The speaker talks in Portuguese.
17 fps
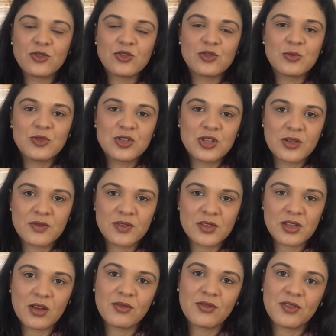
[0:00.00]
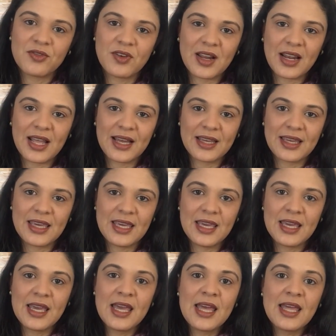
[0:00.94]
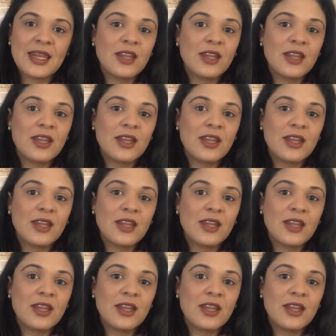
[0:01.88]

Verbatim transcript: dos motivos que eu vou falar aqui